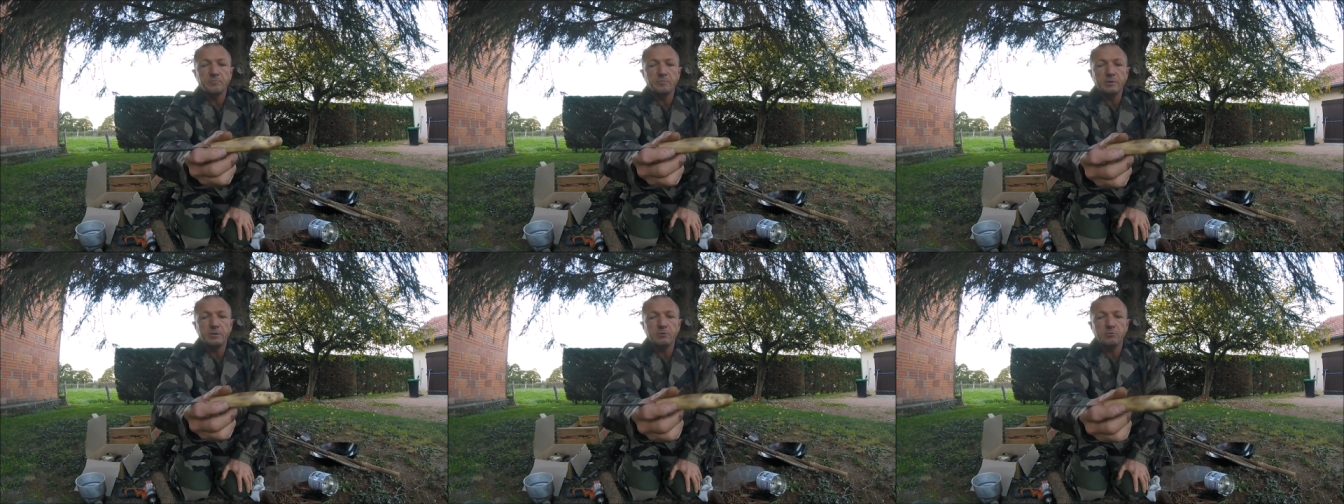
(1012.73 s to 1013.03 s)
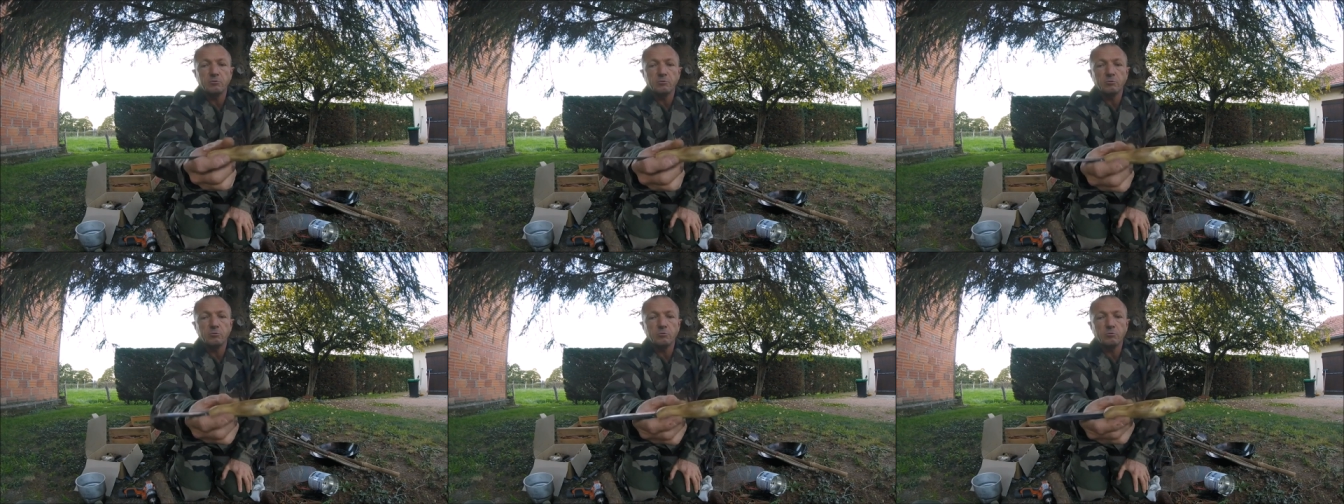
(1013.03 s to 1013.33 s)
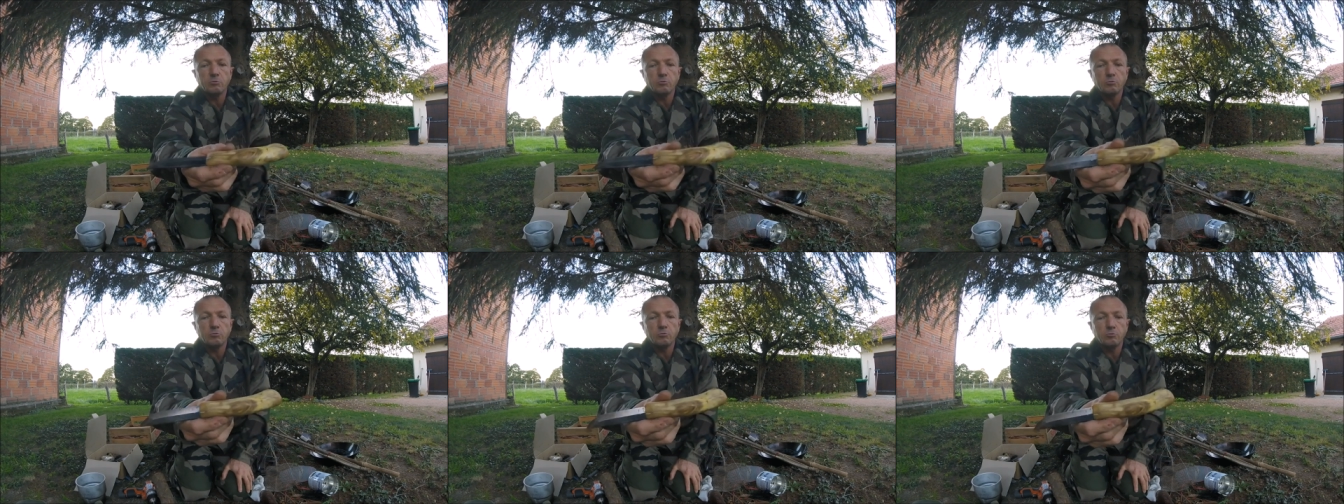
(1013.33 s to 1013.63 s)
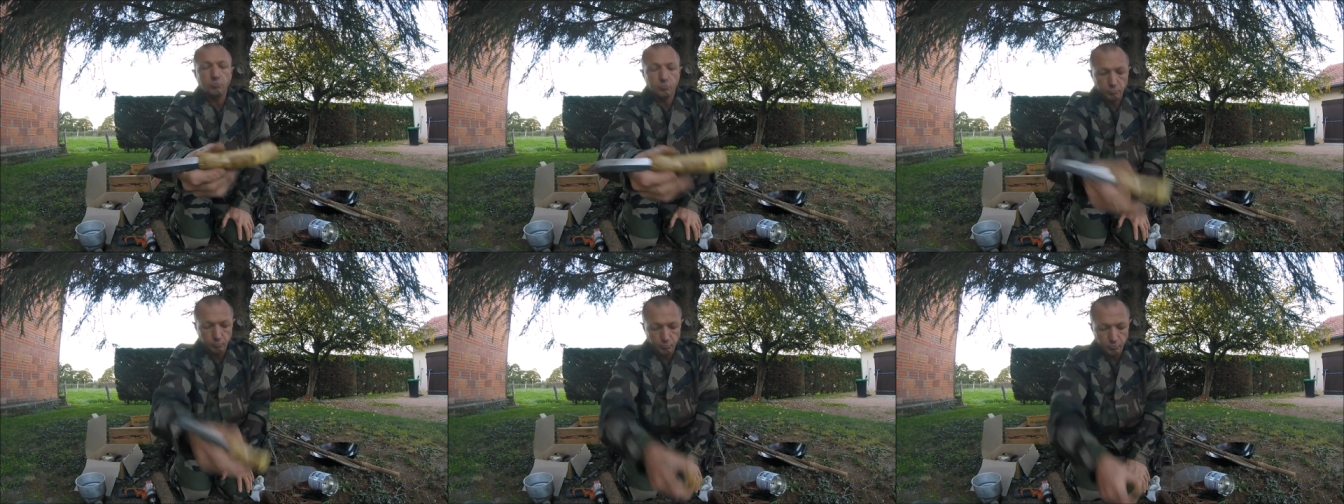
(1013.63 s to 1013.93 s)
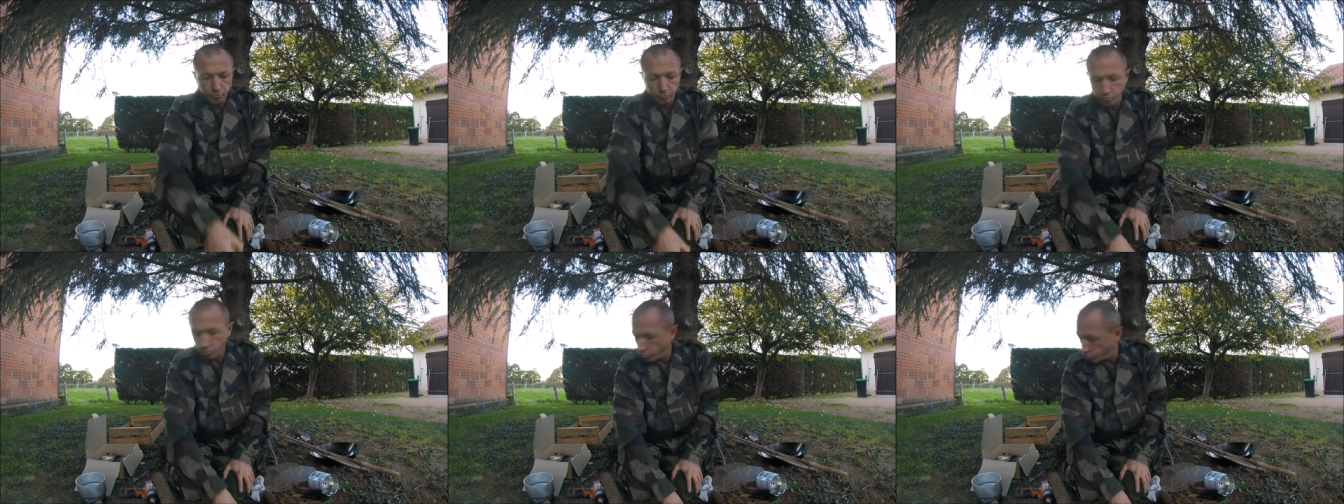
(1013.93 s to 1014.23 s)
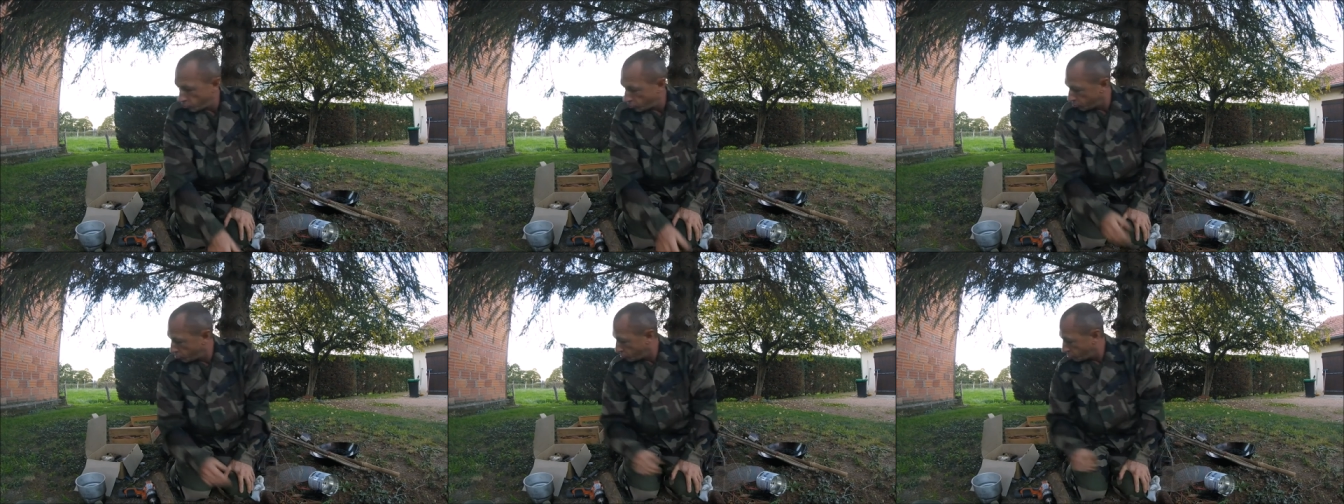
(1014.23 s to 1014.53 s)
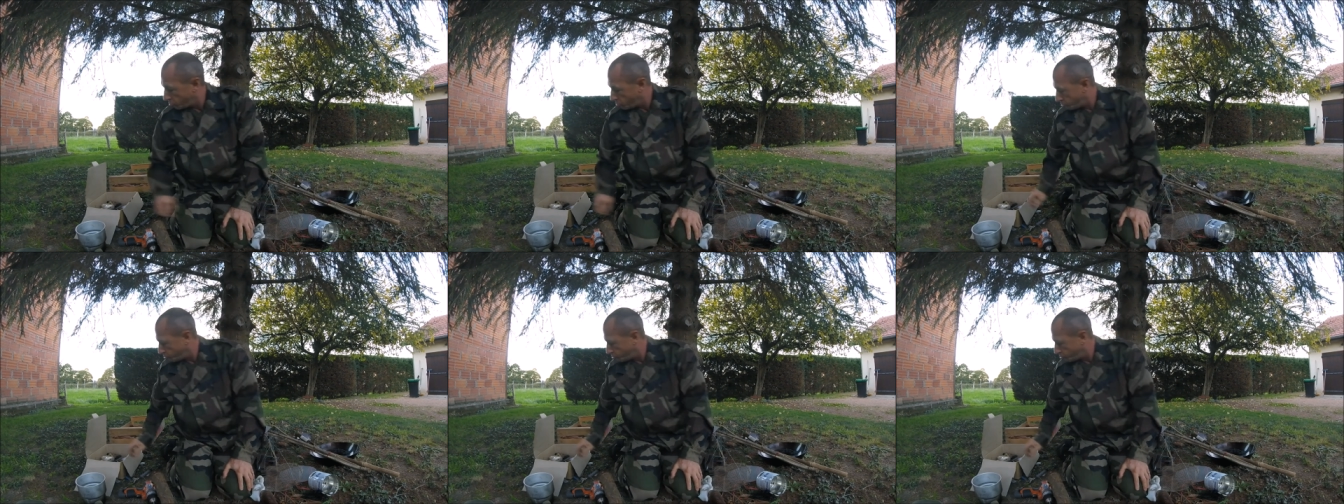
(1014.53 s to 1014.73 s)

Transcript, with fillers: mais euh, plutôt